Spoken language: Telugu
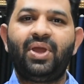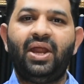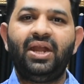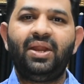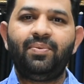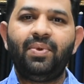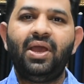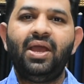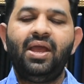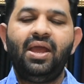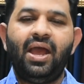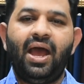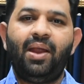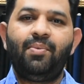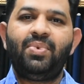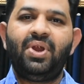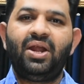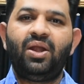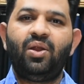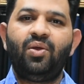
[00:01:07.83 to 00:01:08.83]
అంటే
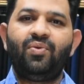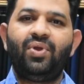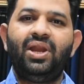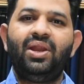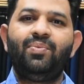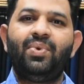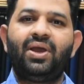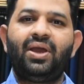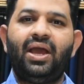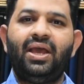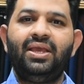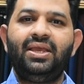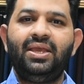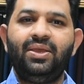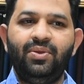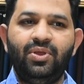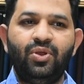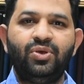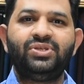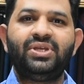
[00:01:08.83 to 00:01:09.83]
అన్బ్రాండ్లో వెళ్ళి మాకు
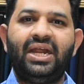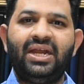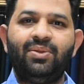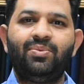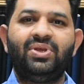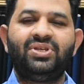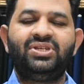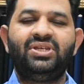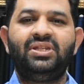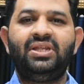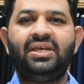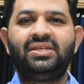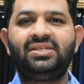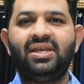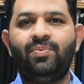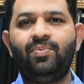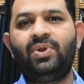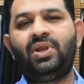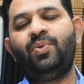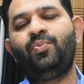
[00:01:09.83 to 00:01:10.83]
ఈ రోజు ఐటమ్ వచ్చింది
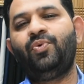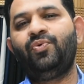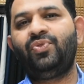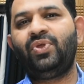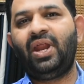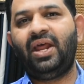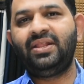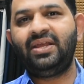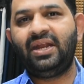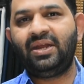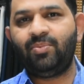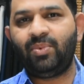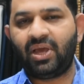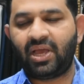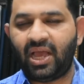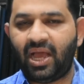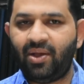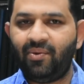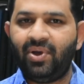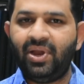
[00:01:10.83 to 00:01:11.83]
ఎగ్జాంపుల్ రేపు పొద్దున అదే ఐటమ్ నాకు
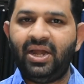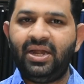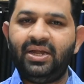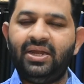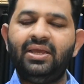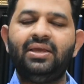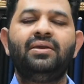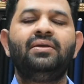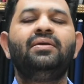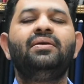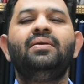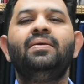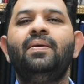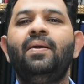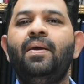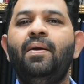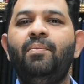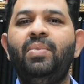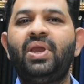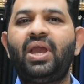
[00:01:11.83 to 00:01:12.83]
కావాలంటే
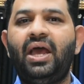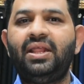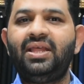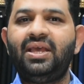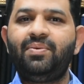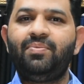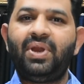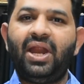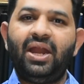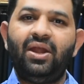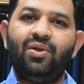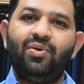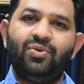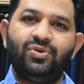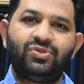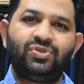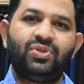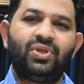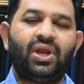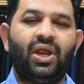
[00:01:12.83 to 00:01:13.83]
మీకు అదే బ్రాండ్లో
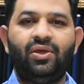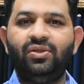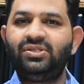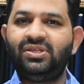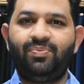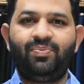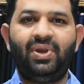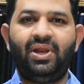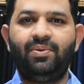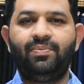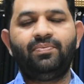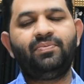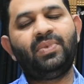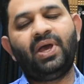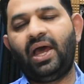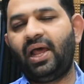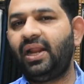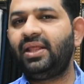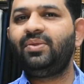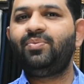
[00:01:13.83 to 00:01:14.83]
వస్తుందో రాదు చెప్పలేము
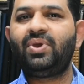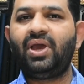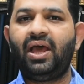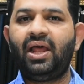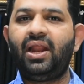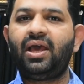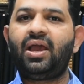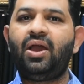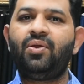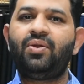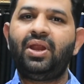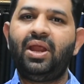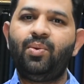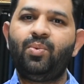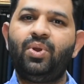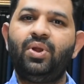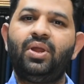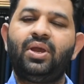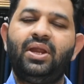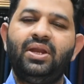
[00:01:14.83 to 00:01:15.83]
అలాగే మీకు అలా కావాలి
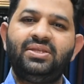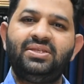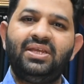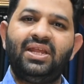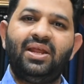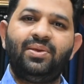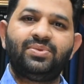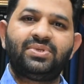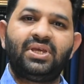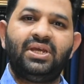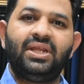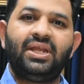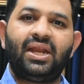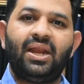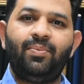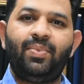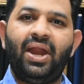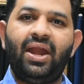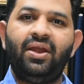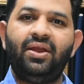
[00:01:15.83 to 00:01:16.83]
రేమౌండ్లు కానీ సీరమ్స్ కానీ ఇట్లా
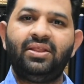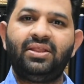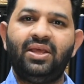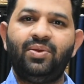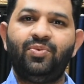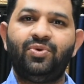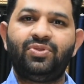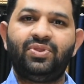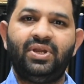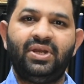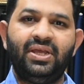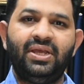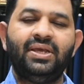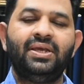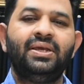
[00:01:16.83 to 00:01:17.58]
బ్రాండ్ అయితే ఏమవుతుందంటే